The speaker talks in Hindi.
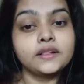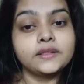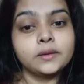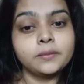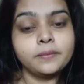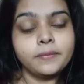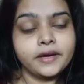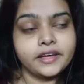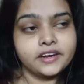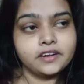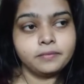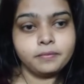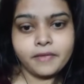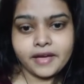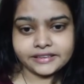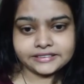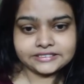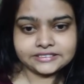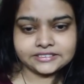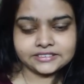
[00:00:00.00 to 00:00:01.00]
ऑल द वेरी
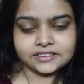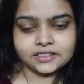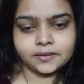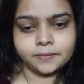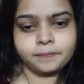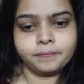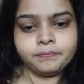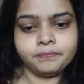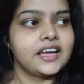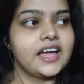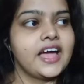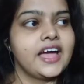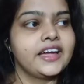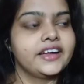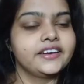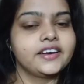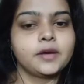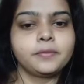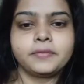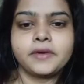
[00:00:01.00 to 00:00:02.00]
बेस्ट
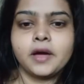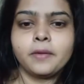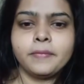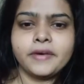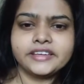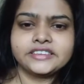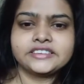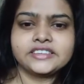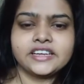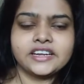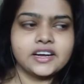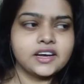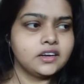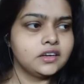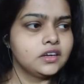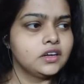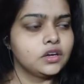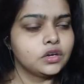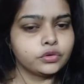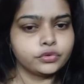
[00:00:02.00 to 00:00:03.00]
एंड अपना बेस्ट है
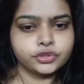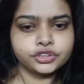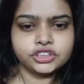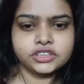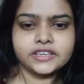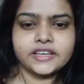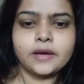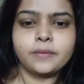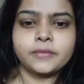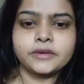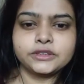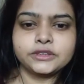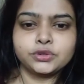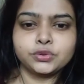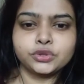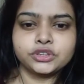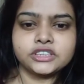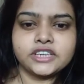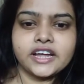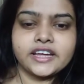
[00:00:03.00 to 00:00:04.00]
ना कुछ ये मत
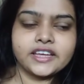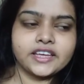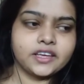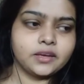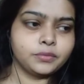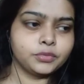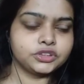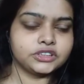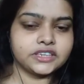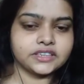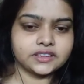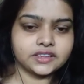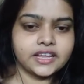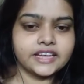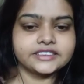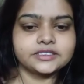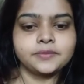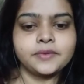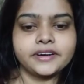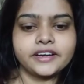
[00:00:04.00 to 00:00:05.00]
सोचना कि मुझे इतना
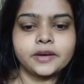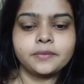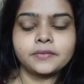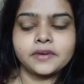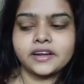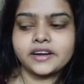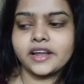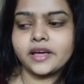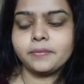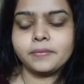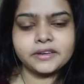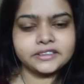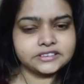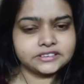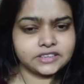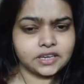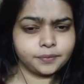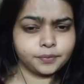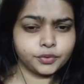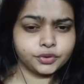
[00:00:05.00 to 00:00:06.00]
इसमें अटेंड करना है
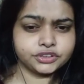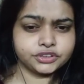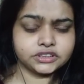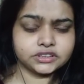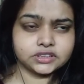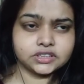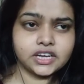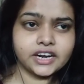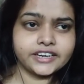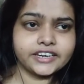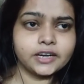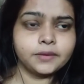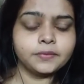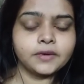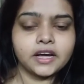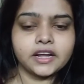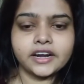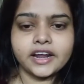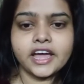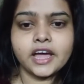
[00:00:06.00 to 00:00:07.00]
बस आपको जितना अटेंड
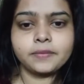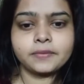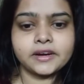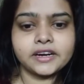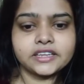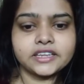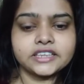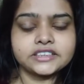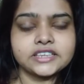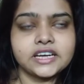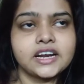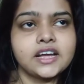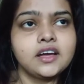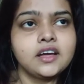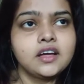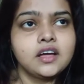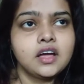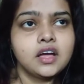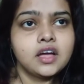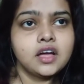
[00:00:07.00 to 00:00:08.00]
करना है आप करते जाना
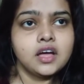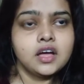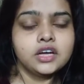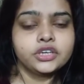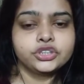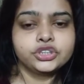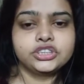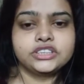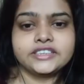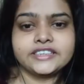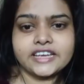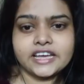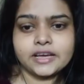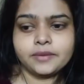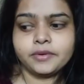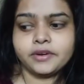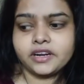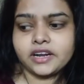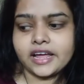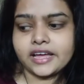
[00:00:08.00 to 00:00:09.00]
जीके
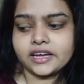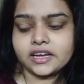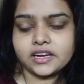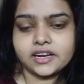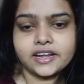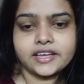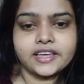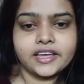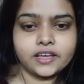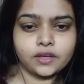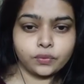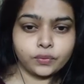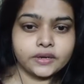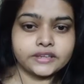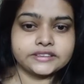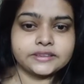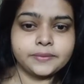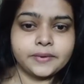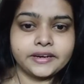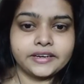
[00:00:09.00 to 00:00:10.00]
में ट्राई करना कि
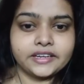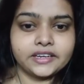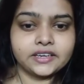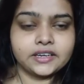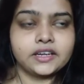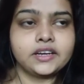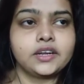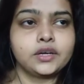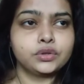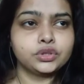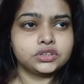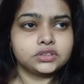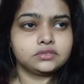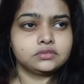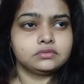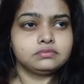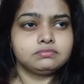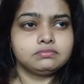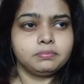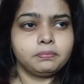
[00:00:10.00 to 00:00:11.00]
एक्यूरेसी मेंटेन करने को
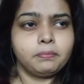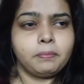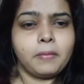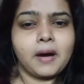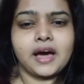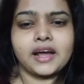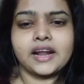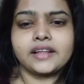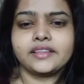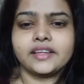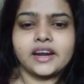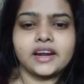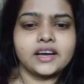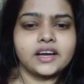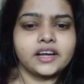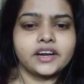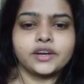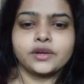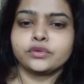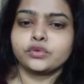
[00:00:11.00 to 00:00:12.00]
बारह तेरह
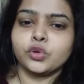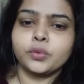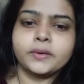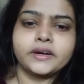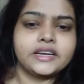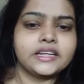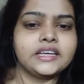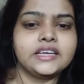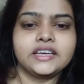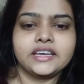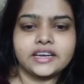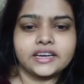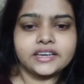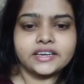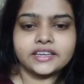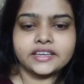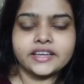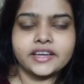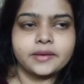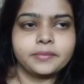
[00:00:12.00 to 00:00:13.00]
कर रहे हो तो भी ठीक है
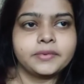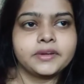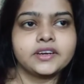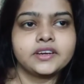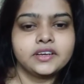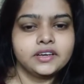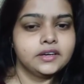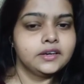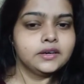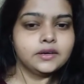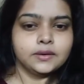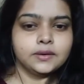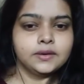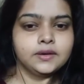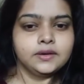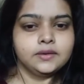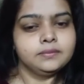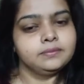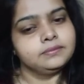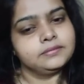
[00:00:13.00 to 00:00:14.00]
ठीक है आई मीन
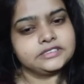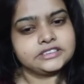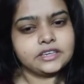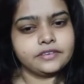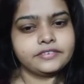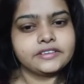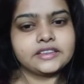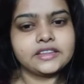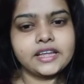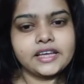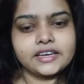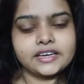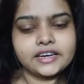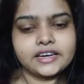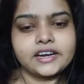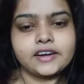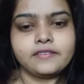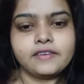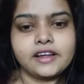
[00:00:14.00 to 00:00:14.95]
सब इतना ही करने